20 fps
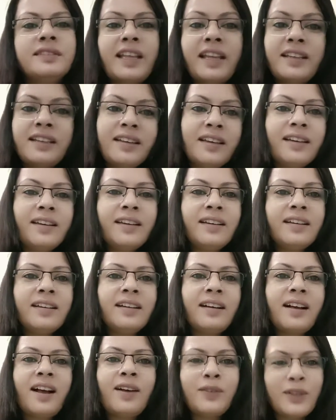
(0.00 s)
देखिए
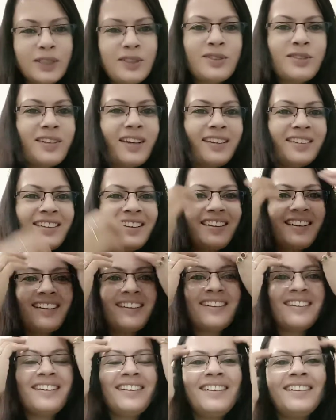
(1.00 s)
आवाज़ सुनाई दे
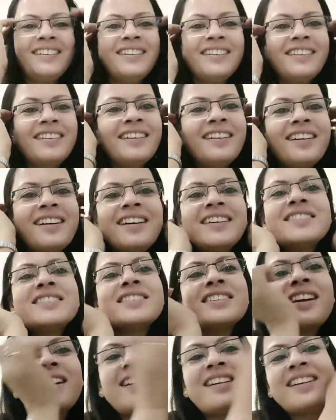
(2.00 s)
रही है ना
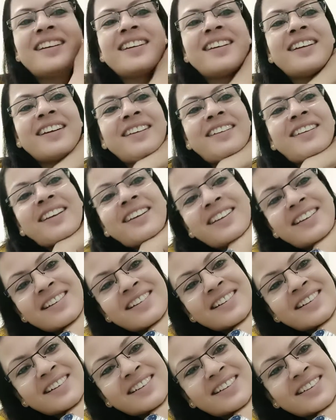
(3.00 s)
अच्छा लग रहा है ना
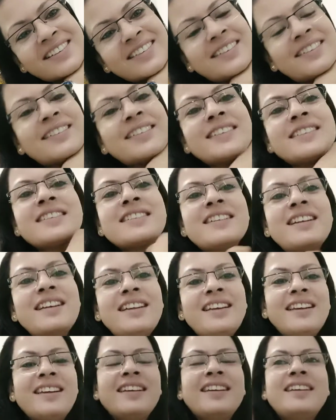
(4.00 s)

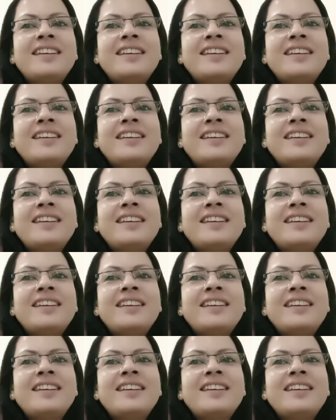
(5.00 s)
इसलिए